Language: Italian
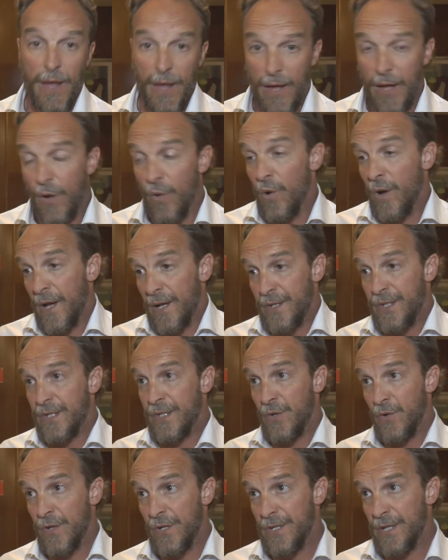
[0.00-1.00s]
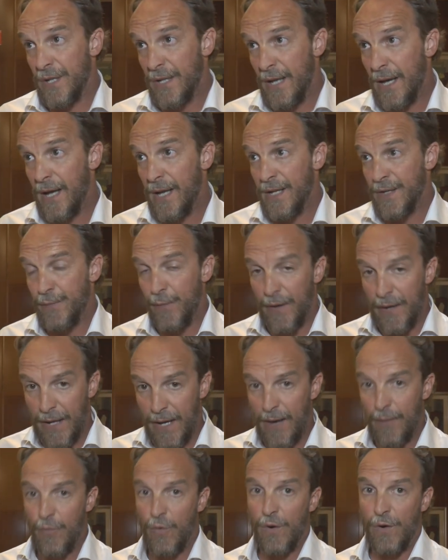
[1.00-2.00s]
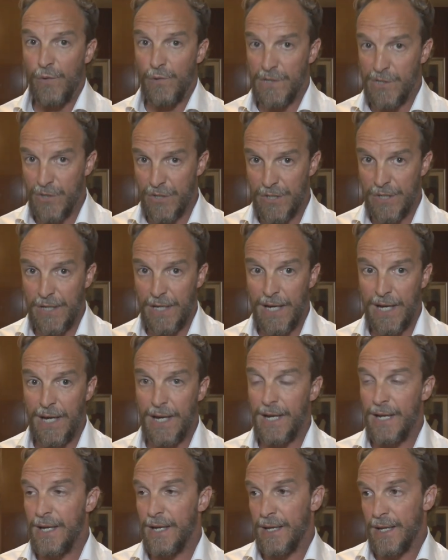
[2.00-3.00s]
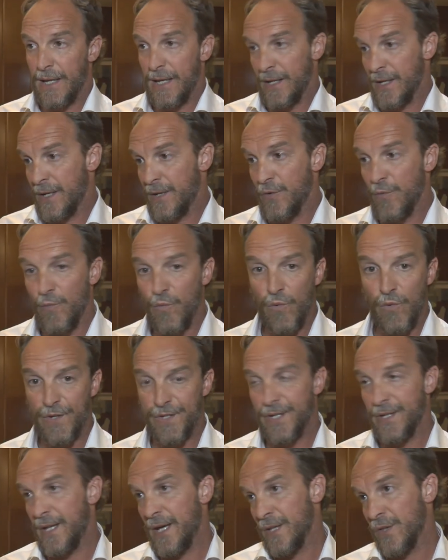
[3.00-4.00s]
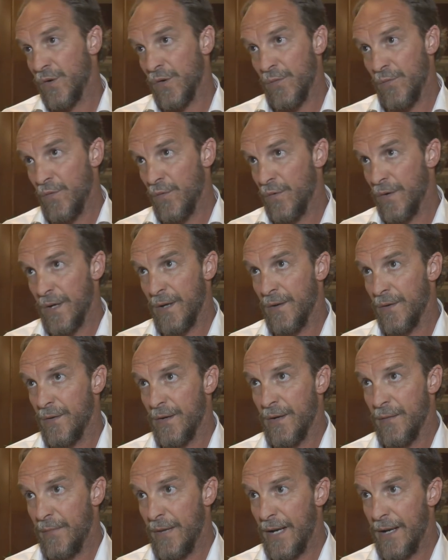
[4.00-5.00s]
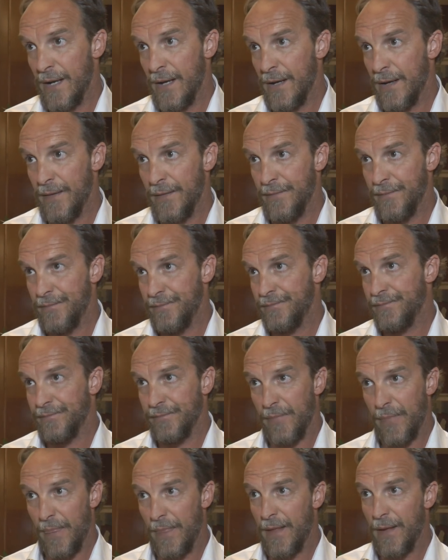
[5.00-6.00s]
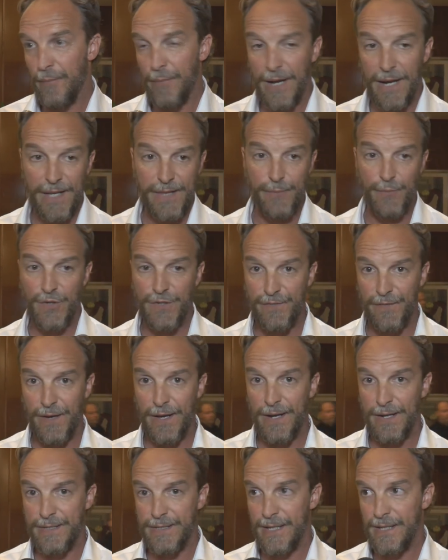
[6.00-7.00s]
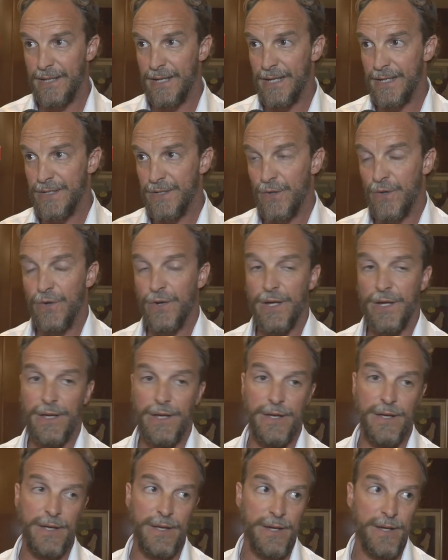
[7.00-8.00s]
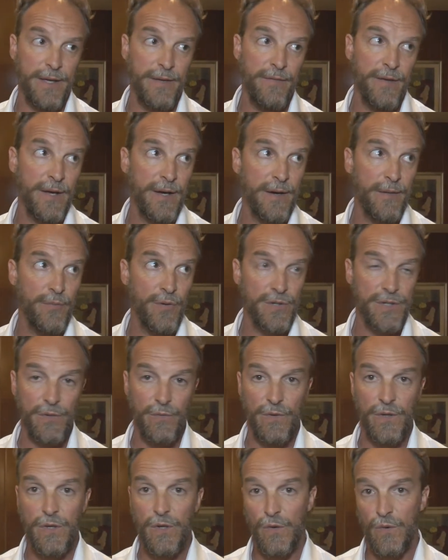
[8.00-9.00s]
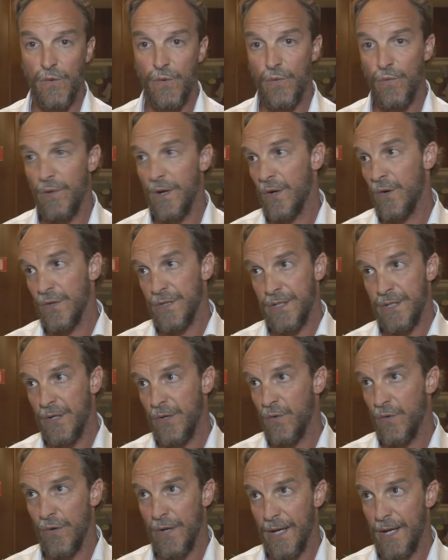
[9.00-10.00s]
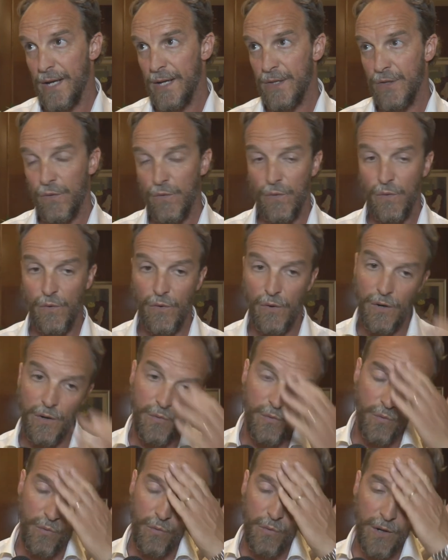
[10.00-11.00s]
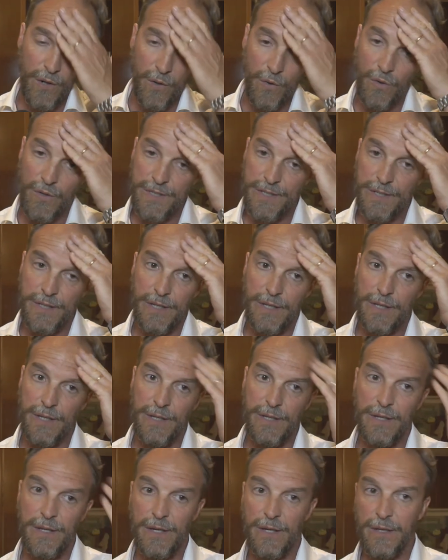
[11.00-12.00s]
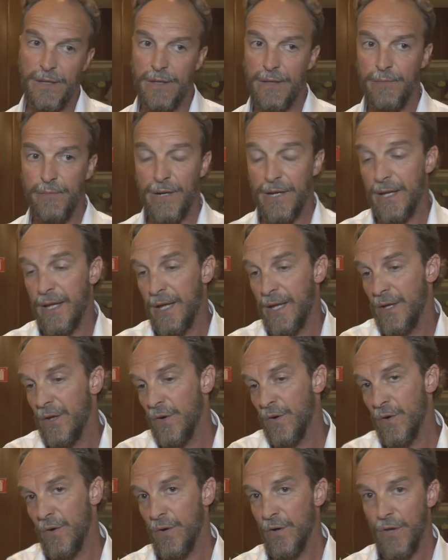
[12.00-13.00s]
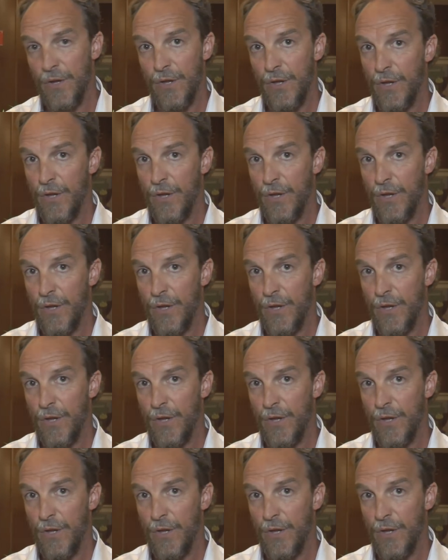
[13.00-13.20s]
E ora che ci siano i segnali, speriamo che questo segnale, che comunque ci ha dato una bella, una bella, atmosfera già adesso, che, che, venga proseguito con qualcosa di concreto, con, con qualcosa di, di... perché io